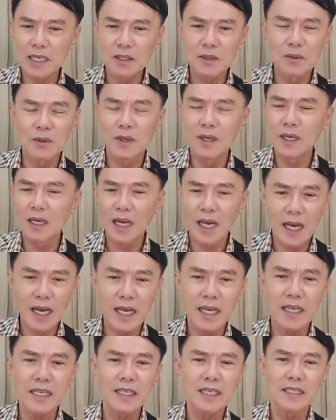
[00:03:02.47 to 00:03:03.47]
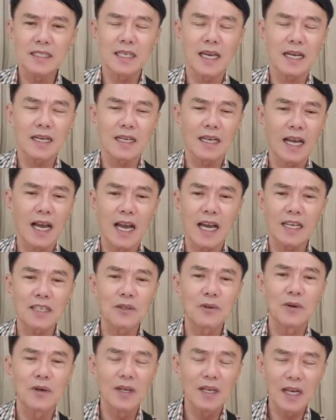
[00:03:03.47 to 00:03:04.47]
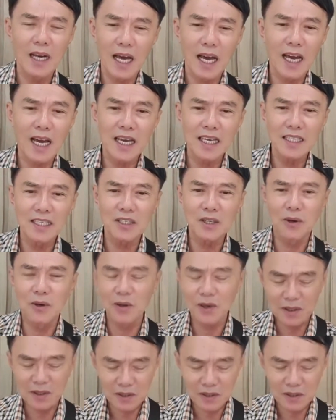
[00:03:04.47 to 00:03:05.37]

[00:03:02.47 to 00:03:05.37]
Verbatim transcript: นร้ายจัดการคนร้ายโจร